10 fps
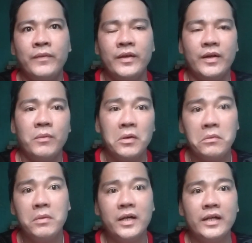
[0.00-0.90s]
Ewan
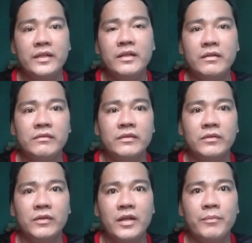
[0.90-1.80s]
ko niya. Ah,
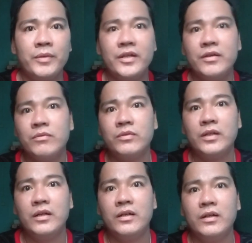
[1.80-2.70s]
wala naman na niya akong
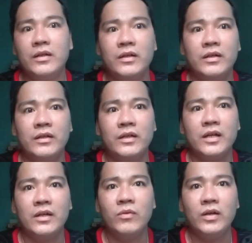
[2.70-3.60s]

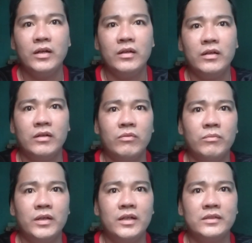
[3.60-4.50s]
nagagawa. Uh,
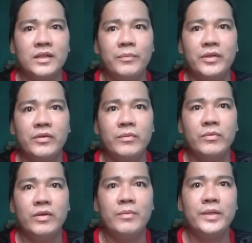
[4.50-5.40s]
kumbaga, sabi ni Kuya
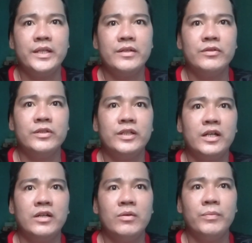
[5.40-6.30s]
wala naman na niya akong
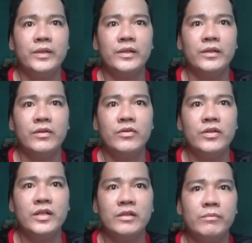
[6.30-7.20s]
nagagawa. Pag nag, ano
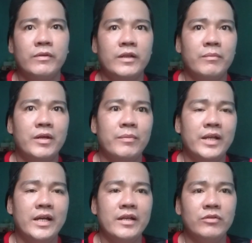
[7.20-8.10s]
niya, nag,
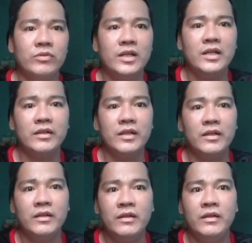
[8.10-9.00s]
namamalayan ko na lang na
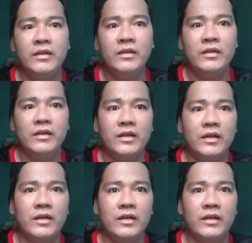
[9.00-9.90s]

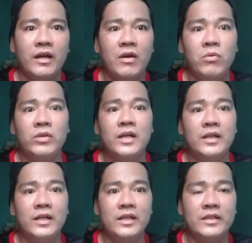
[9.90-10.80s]
uh,
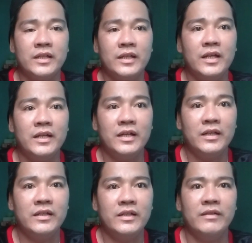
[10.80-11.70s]
nakautang na, naisanla na,
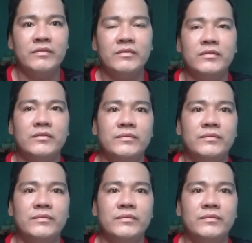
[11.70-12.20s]
ganyan. Oh.